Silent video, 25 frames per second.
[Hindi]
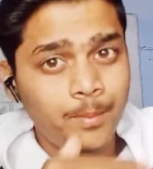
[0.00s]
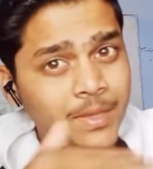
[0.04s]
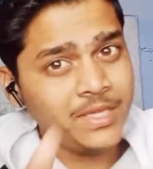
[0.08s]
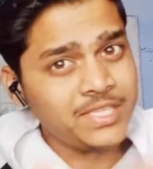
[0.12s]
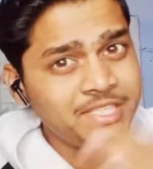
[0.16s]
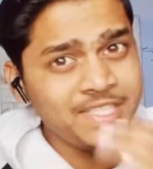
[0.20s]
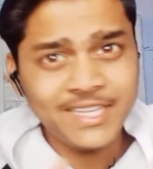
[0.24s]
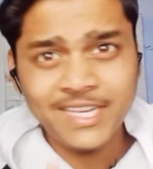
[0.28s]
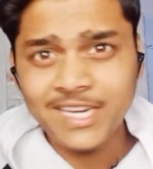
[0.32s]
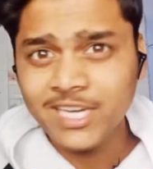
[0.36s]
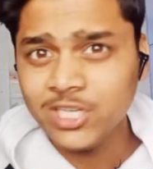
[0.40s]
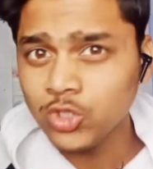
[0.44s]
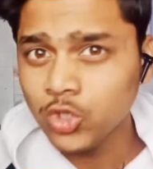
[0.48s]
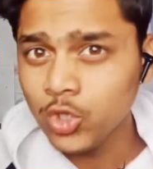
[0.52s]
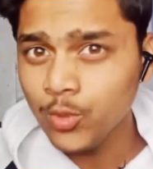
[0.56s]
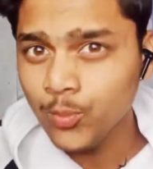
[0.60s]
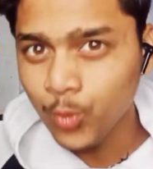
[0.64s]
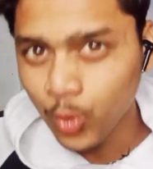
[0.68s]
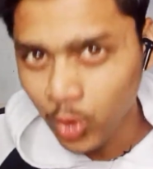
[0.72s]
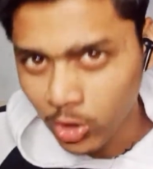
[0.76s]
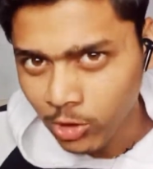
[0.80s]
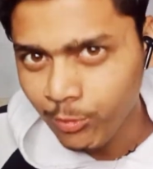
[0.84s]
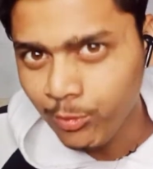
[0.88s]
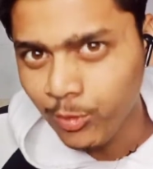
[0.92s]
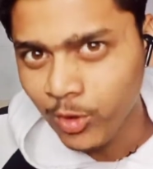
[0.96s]
बेसिकली जो ये
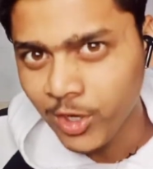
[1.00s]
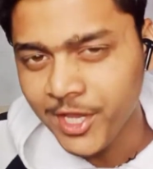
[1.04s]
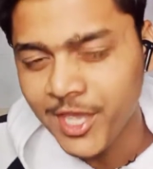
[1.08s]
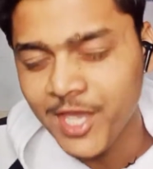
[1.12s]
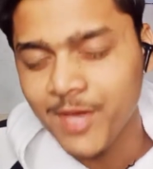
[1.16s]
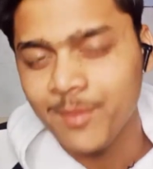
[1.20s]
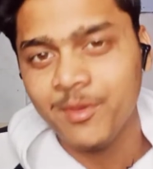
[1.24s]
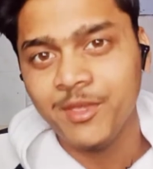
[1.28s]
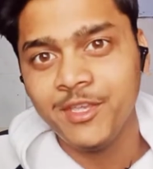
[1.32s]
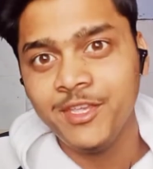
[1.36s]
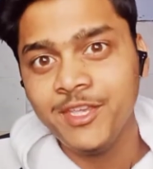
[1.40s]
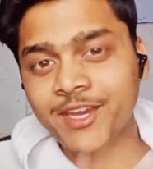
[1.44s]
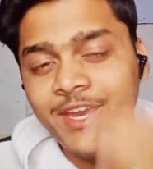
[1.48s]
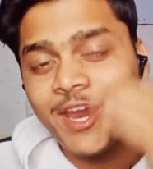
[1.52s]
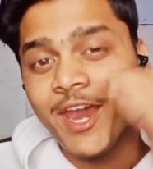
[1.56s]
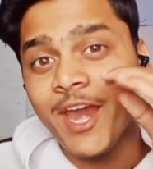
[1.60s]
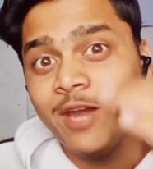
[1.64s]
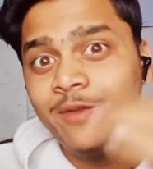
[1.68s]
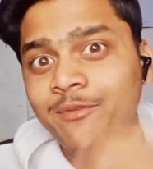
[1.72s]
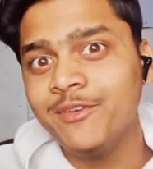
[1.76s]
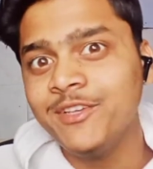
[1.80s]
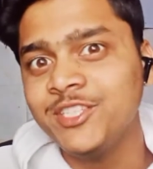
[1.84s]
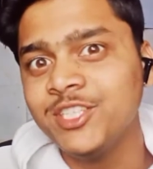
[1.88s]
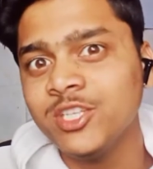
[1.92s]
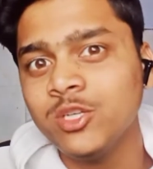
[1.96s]
पूरा का पूरा गेम है ये
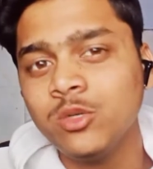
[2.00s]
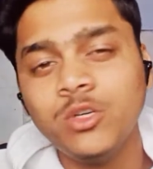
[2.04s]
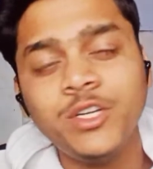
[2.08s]
एडवेंचर